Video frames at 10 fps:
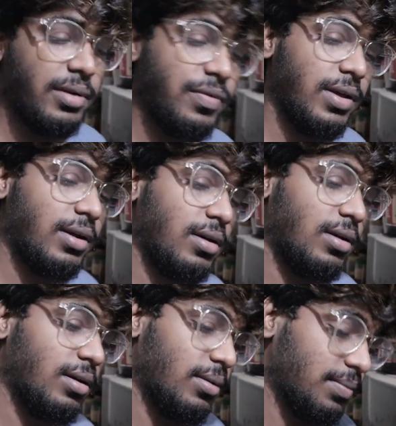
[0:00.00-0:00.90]
बट फिर
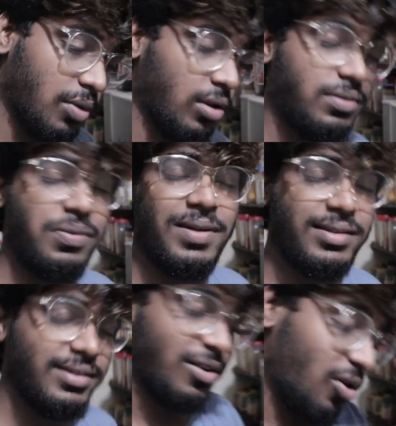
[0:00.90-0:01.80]
uh, बहुत
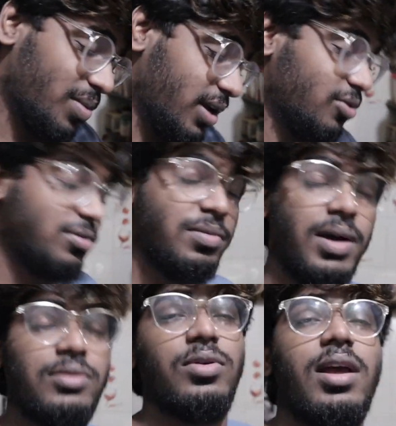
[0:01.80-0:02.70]
माइजी कॉमेडी कुछ भी
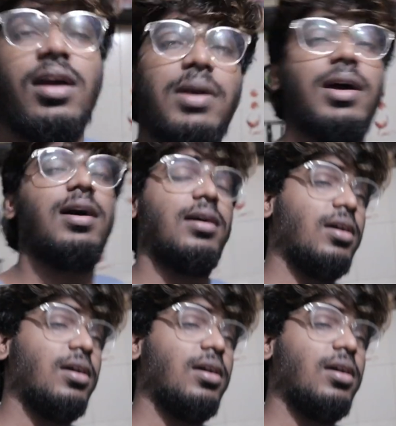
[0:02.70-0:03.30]
बात हो गया बट हाँ